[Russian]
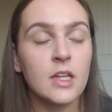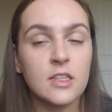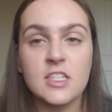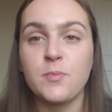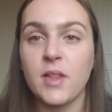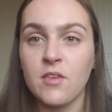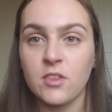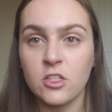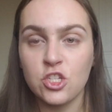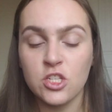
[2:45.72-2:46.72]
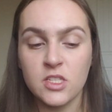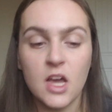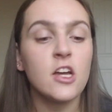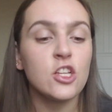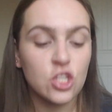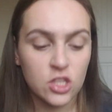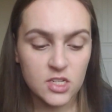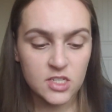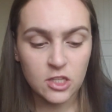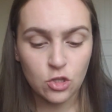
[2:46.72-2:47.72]
Три с половиной часа,
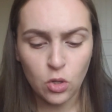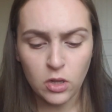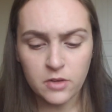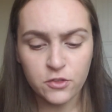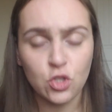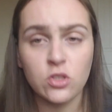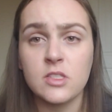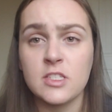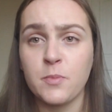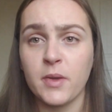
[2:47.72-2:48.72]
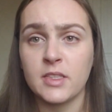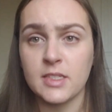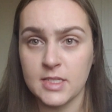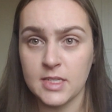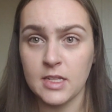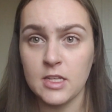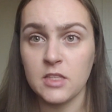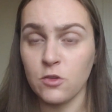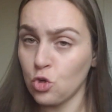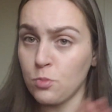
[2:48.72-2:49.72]
400 долларов. Что этот инспектор
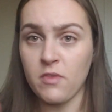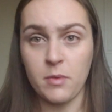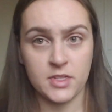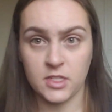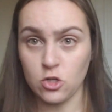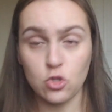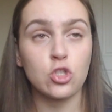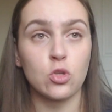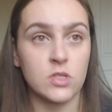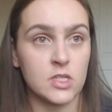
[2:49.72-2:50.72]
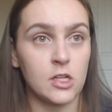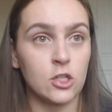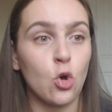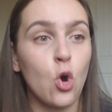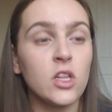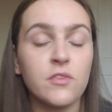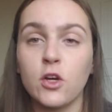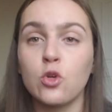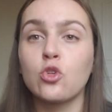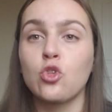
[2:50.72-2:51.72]
делает? Грубо вам расскажу, что он делает. Он
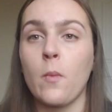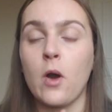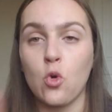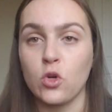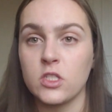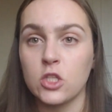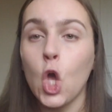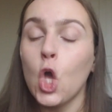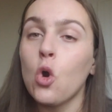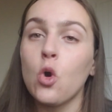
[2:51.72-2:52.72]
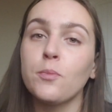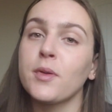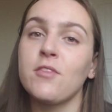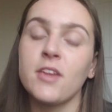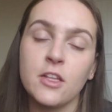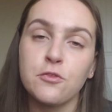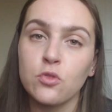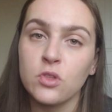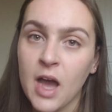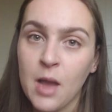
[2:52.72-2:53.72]
вокруг дома ходит, он проверяет
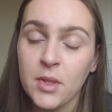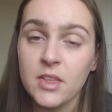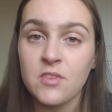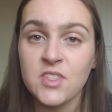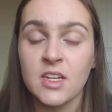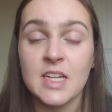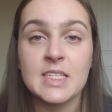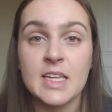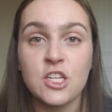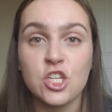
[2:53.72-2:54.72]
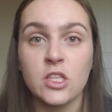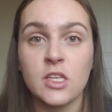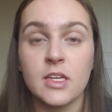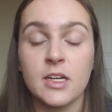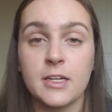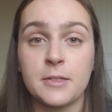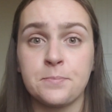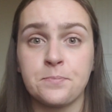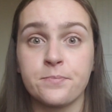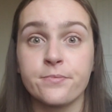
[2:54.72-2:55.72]
фундамент на все различные
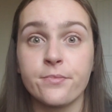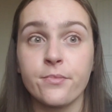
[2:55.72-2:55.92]
эм,